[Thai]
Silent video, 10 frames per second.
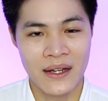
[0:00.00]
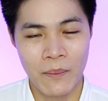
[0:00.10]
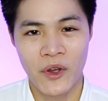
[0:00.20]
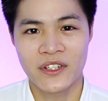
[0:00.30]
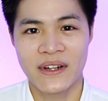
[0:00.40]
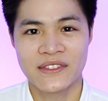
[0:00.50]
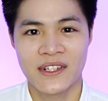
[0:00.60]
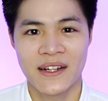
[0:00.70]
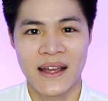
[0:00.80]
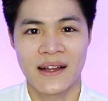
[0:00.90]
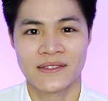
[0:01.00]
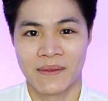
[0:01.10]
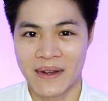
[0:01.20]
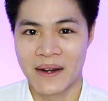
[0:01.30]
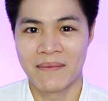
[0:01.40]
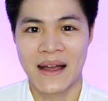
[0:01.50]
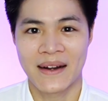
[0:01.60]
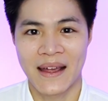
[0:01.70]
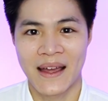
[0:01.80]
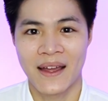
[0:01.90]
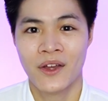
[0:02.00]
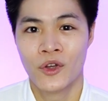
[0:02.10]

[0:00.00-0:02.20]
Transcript: และมอยเจอร์ไรเซอร์เนี่ยสำคัญมากนะ